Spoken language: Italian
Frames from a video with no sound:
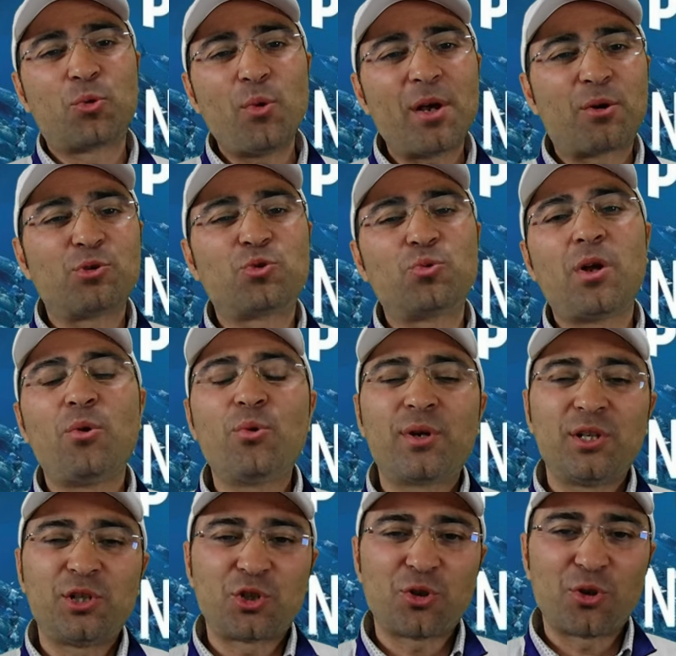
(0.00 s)
cui ecco sulla
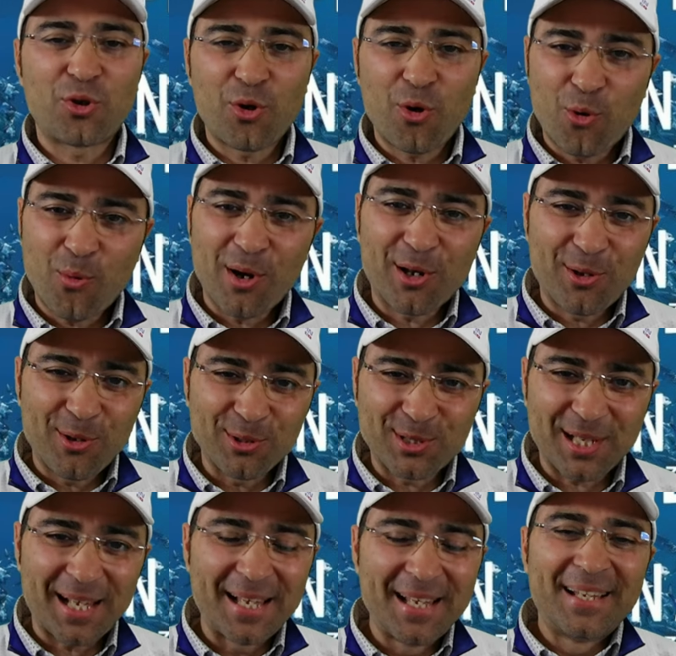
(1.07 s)
location ho
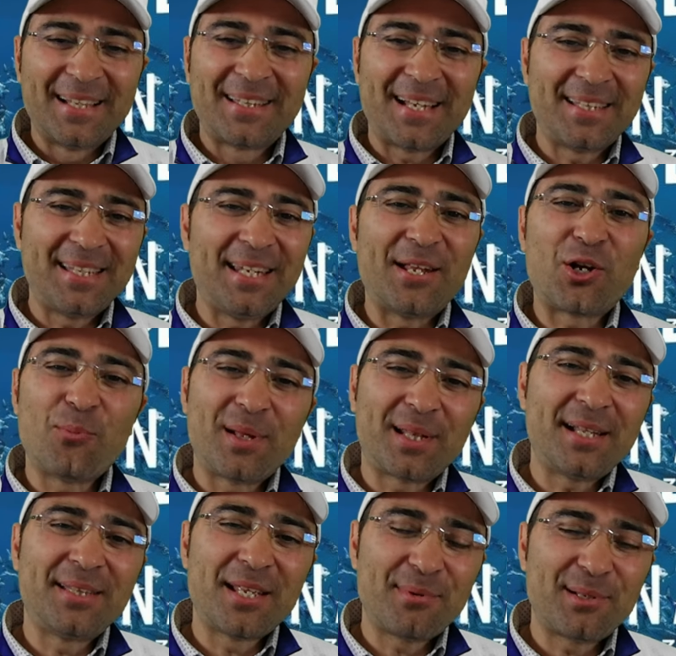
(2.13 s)
qualcosa da dire come
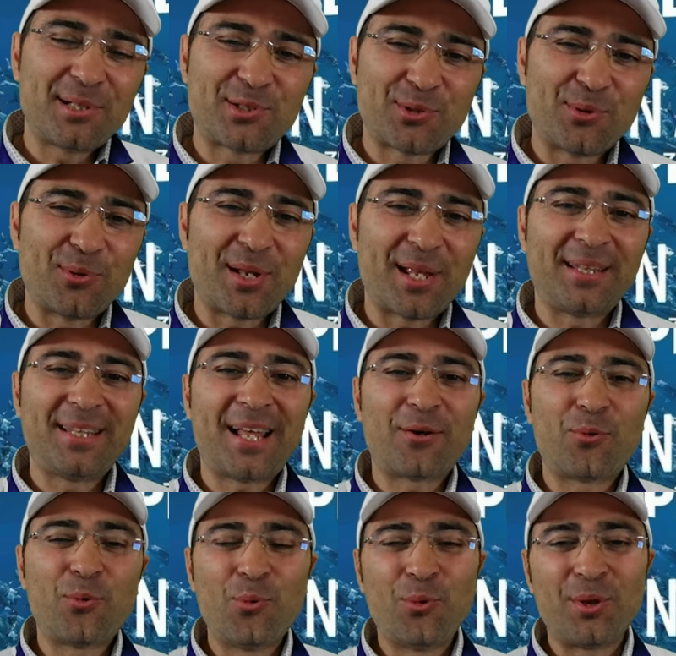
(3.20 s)
tante persone da
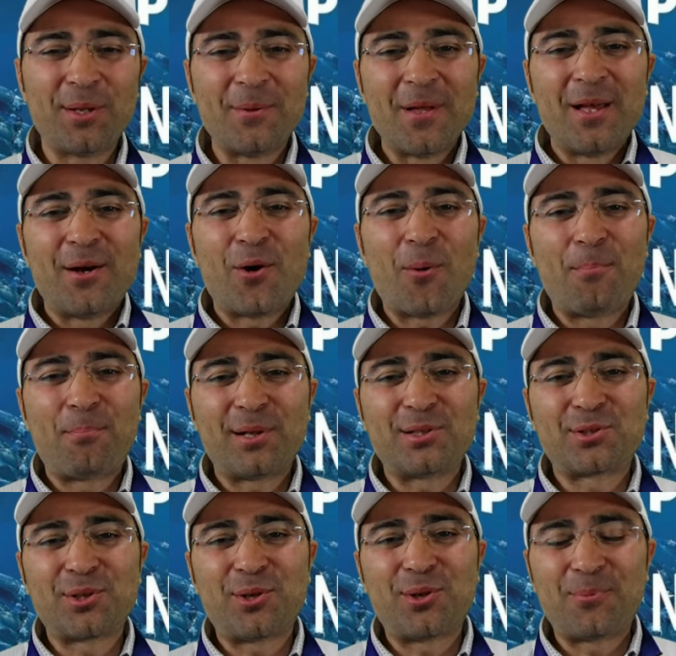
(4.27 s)
cui ho
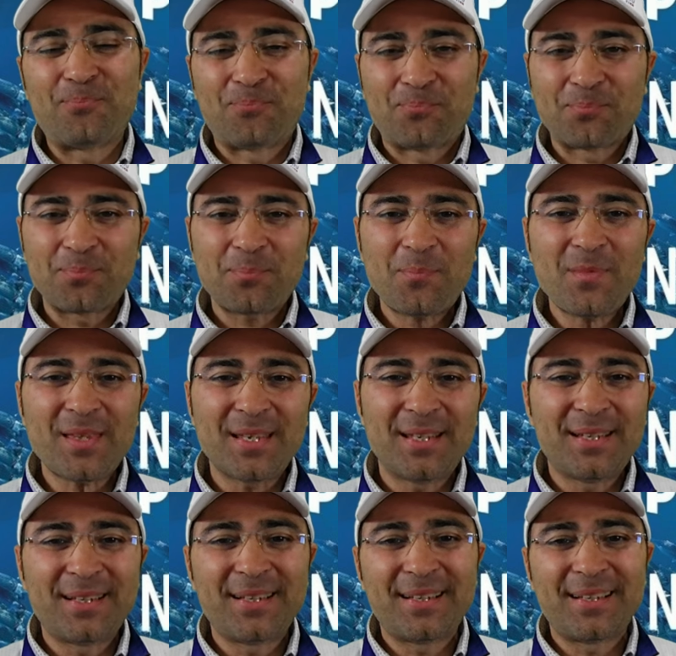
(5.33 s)
preso
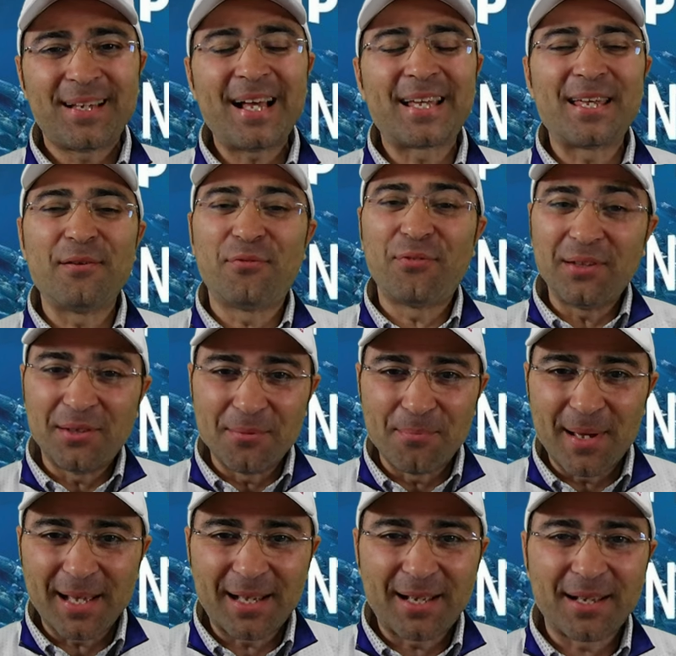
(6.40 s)
eh, anche i
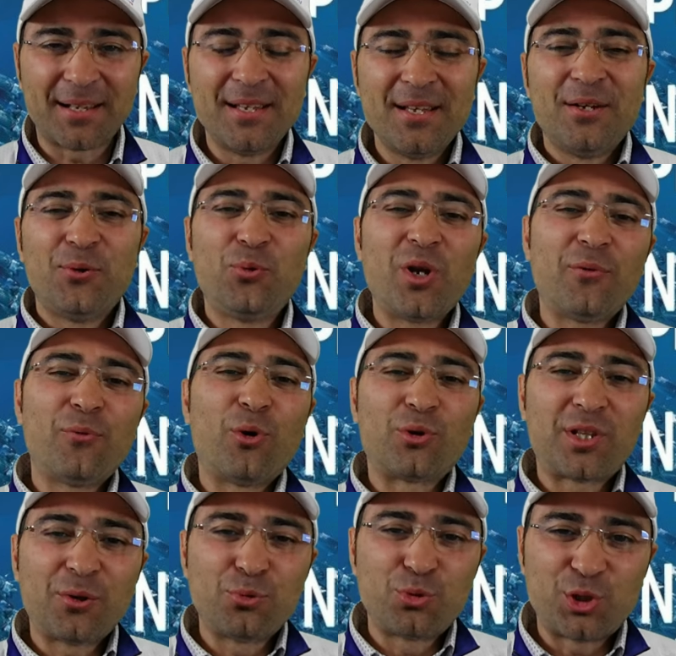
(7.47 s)
feedback una
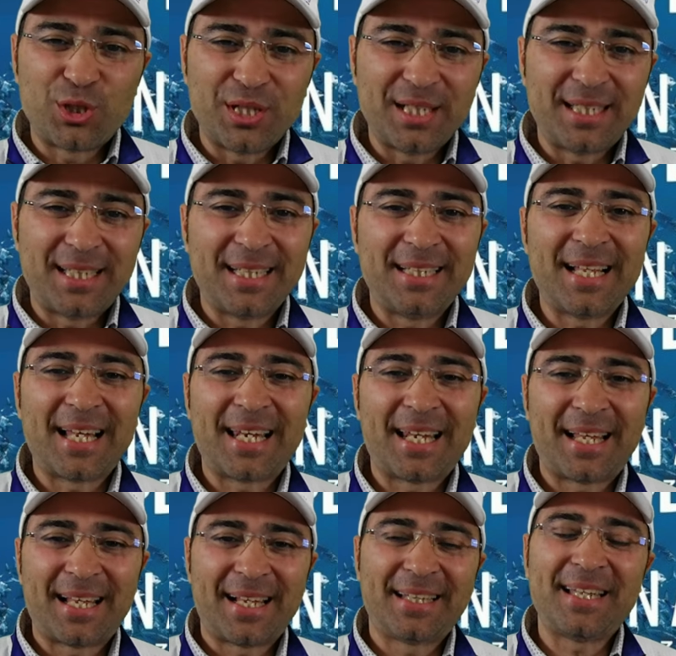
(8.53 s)
volta usciti
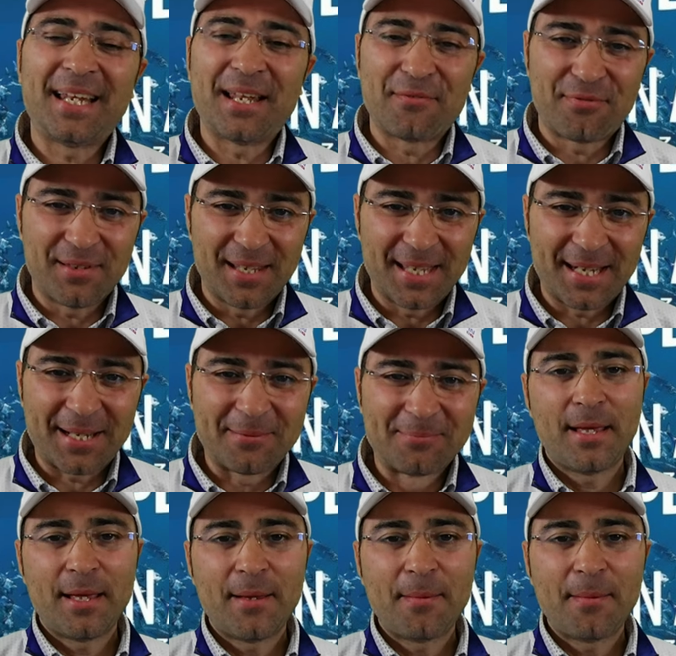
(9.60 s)
dalla, dalla fiera.